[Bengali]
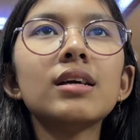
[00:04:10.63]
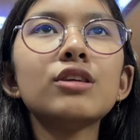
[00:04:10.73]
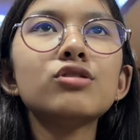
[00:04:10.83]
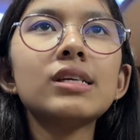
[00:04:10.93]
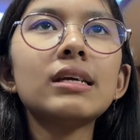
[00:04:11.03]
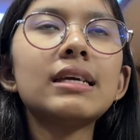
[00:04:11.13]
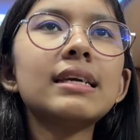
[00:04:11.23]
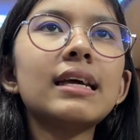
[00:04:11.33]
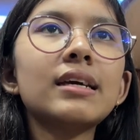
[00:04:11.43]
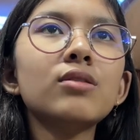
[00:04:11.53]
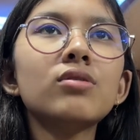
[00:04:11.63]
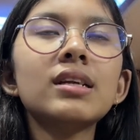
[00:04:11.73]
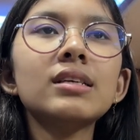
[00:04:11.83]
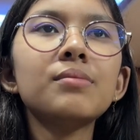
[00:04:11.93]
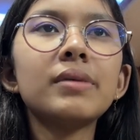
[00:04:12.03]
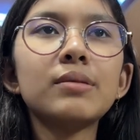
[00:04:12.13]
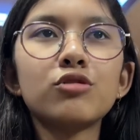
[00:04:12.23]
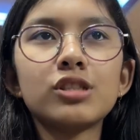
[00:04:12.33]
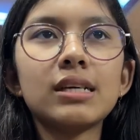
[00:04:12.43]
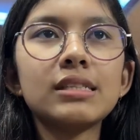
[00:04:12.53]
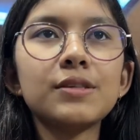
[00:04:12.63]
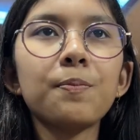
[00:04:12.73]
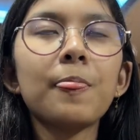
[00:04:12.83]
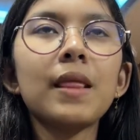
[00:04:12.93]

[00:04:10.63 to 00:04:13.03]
কিন্তু সে গিয়ে দেখে ওখানে একটি মেয়ে বসে আছে